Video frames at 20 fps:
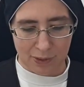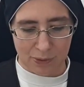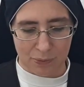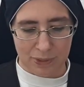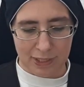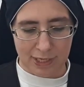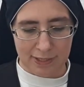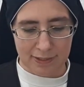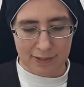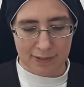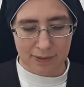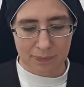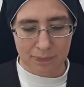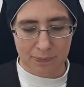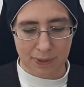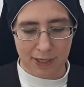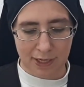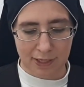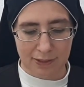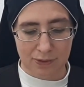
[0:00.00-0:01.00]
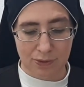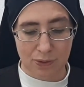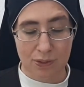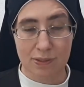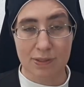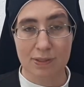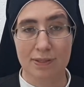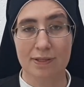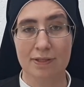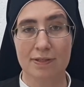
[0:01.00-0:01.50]
Oração a
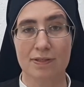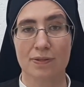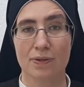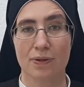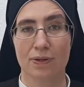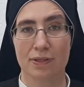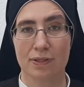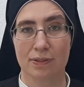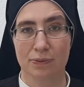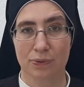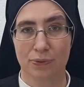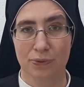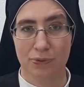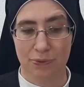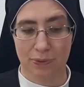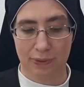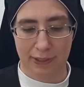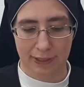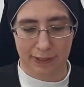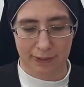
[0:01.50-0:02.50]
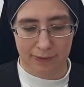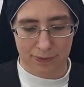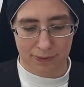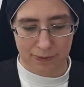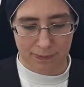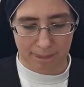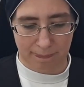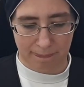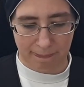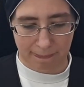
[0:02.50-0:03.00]
Nossa Senhora do
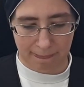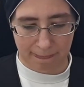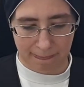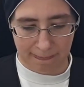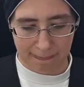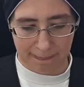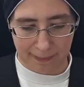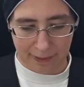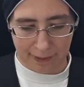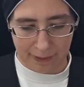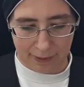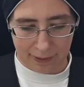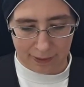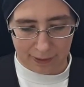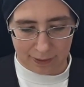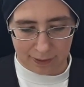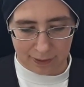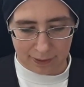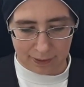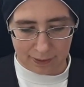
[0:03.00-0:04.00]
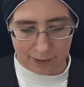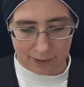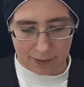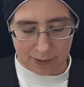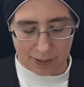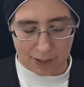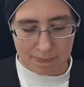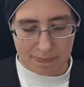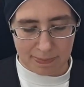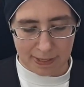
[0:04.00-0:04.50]
Sorriso.
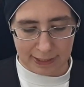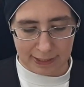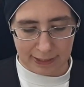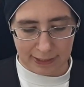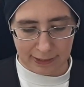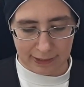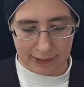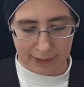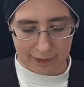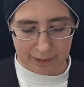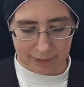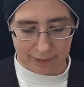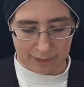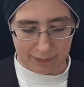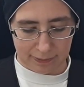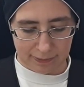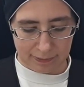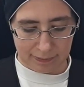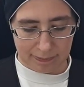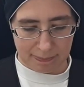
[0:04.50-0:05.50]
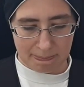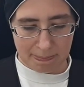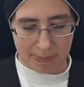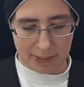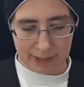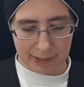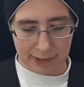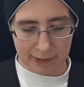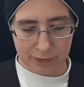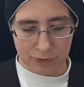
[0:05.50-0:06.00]
Ó Maria,
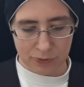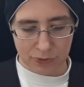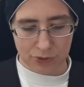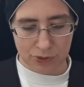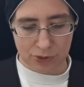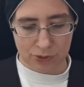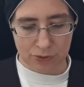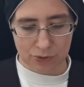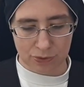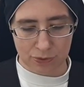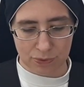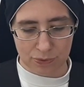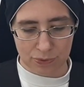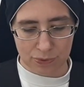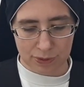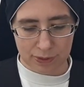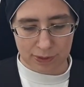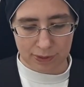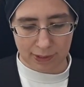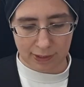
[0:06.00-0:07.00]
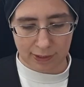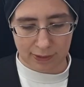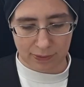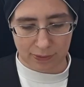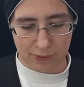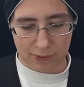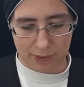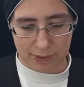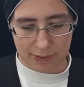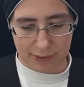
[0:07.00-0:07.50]
Mãe de Jesus e
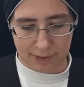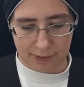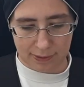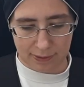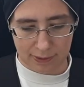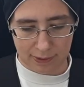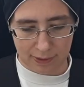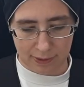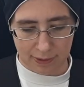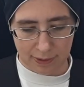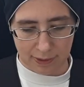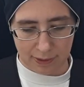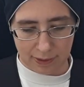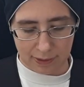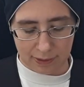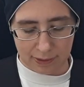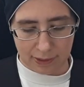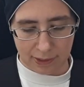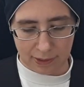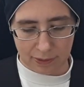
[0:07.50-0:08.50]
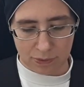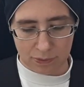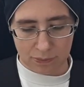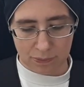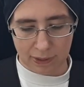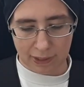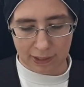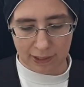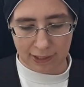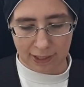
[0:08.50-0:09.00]
nossa, que
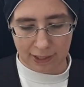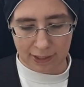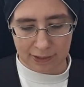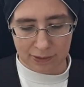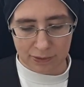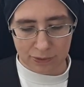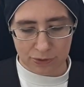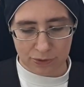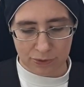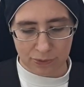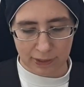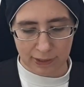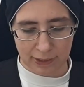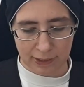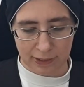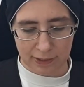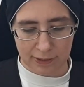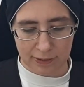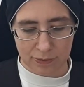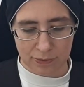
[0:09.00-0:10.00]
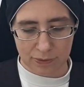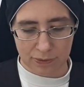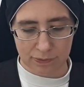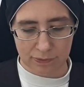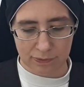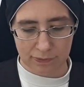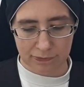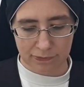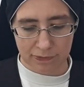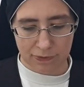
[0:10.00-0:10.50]
com claro
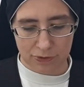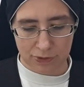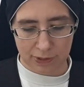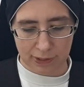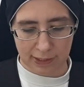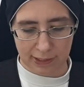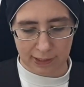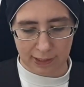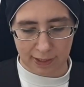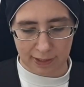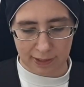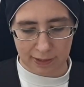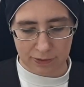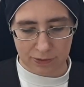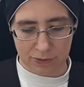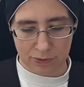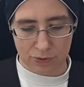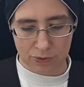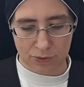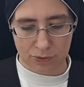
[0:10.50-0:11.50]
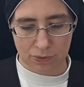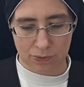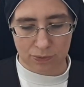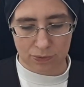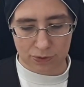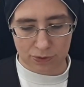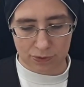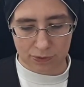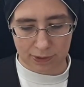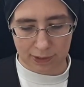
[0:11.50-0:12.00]
sorriso vos dignastes
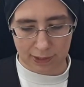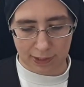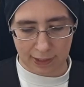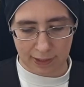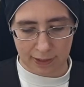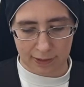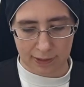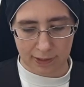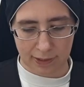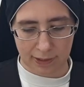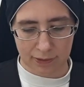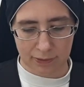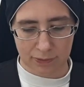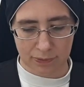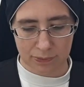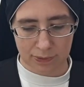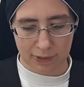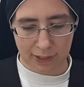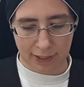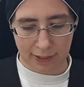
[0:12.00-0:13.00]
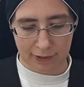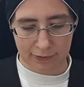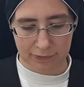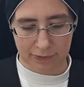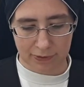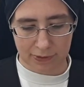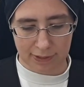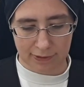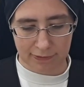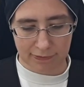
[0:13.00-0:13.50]
consolar e curar
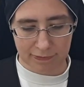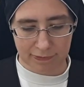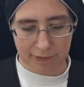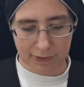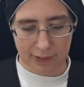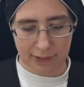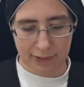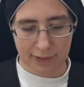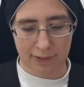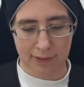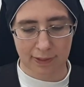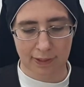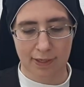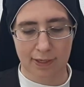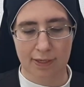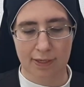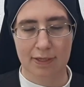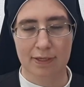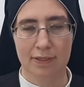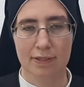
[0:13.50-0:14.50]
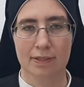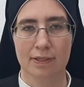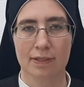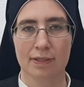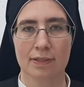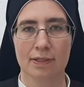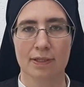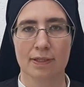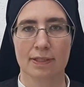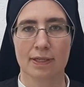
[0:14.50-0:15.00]
vossa filha,
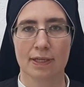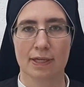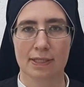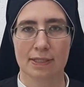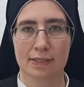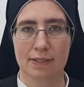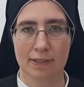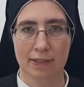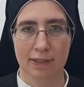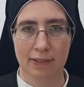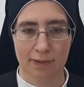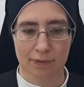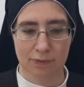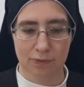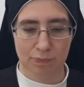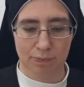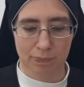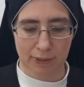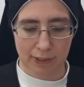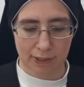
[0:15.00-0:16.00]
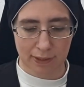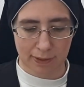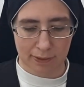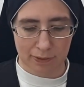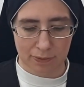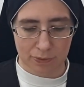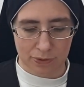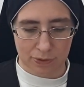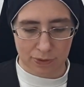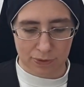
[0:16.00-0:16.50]
Santa Teresinha do
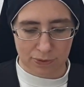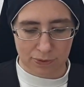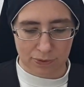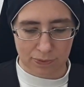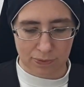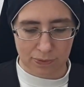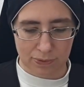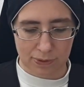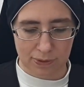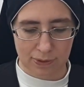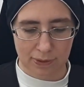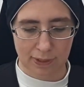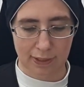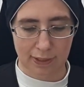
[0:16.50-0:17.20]
Menino Jesus,